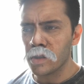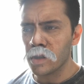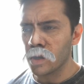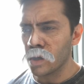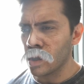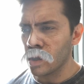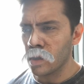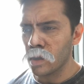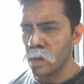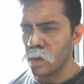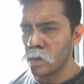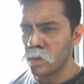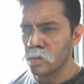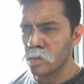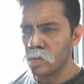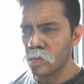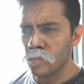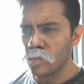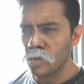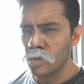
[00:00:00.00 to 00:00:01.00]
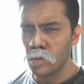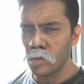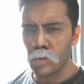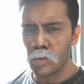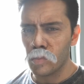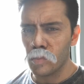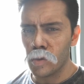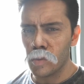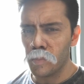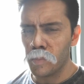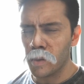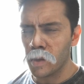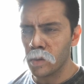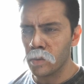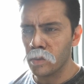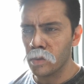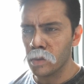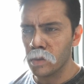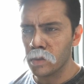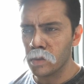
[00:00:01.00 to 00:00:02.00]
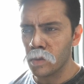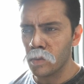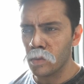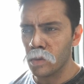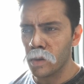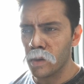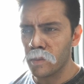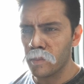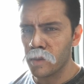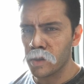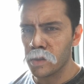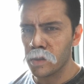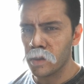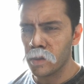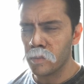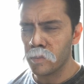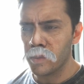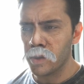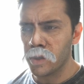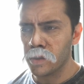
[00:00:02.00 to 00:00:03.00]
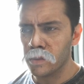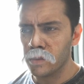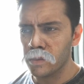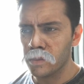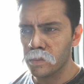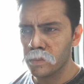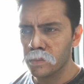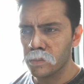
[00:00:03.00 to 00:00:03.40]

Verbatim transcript: chingaderas, como, apago el celular, me siguen viendo.